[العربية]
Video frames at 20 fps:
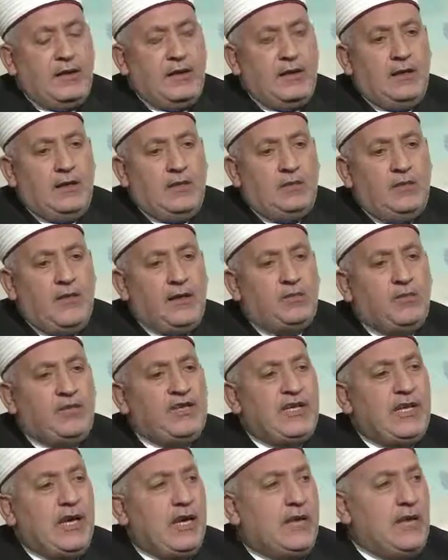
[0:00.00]
آه، ما
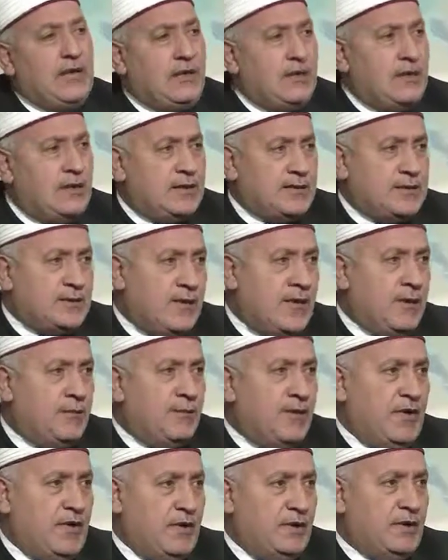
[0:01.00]
بني عليه الإسلام
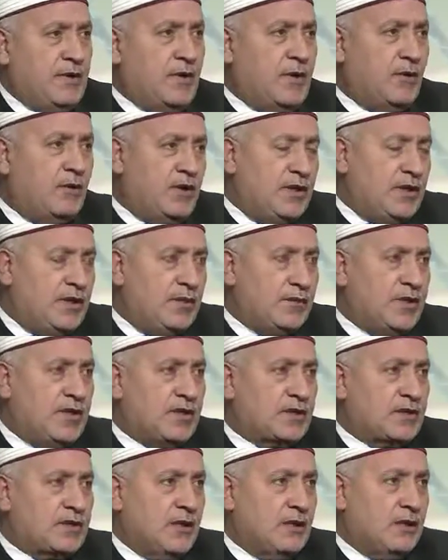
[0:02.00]
عند قول
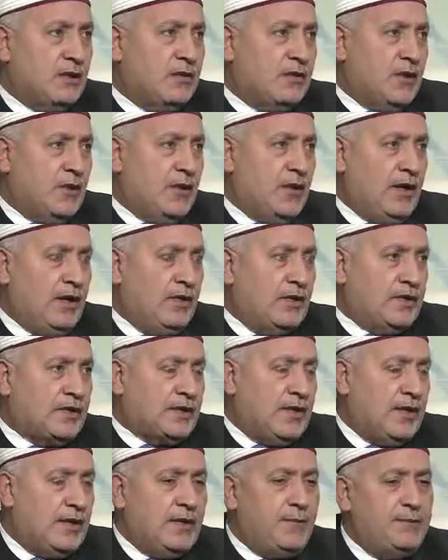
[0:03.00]
النبي صلى الله عليه
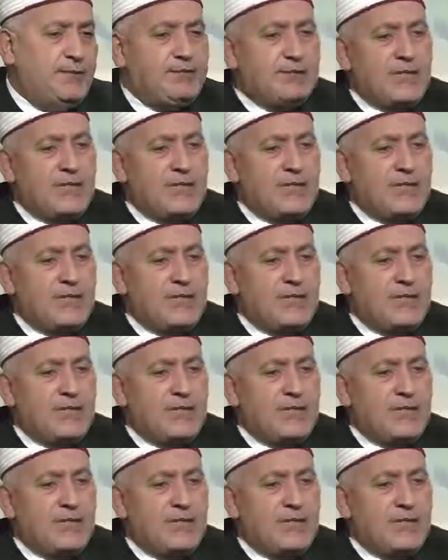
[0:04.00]
وسلم